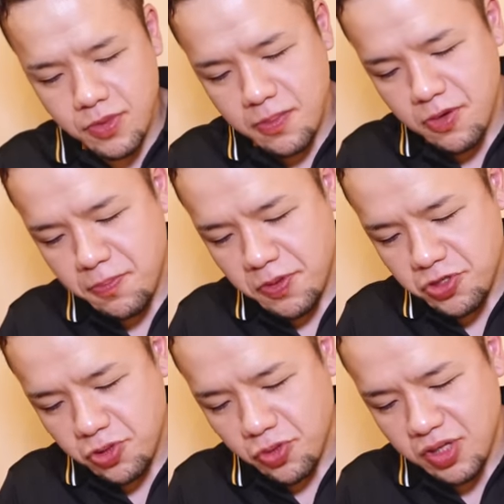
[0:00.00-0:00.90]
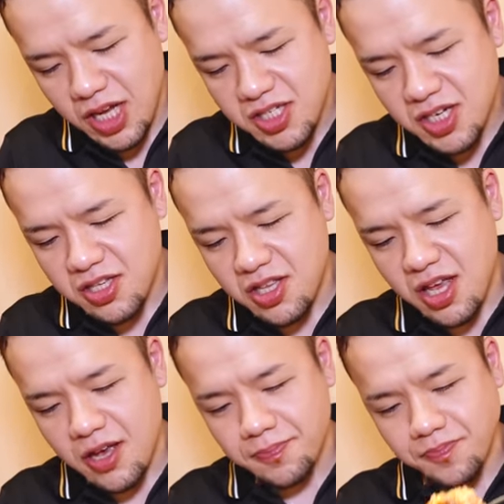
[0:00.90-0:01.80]
でもやっぱちょっとこれ確かに
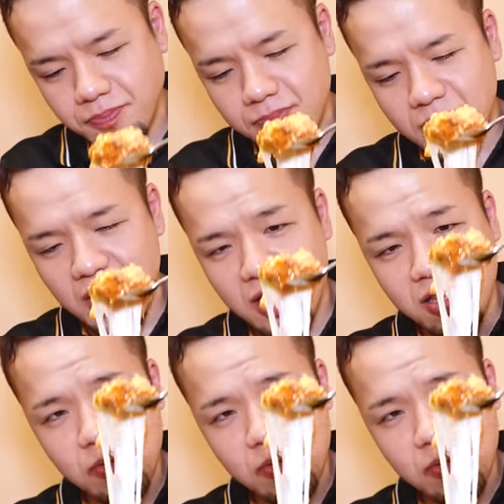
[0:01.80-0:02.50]
ね、並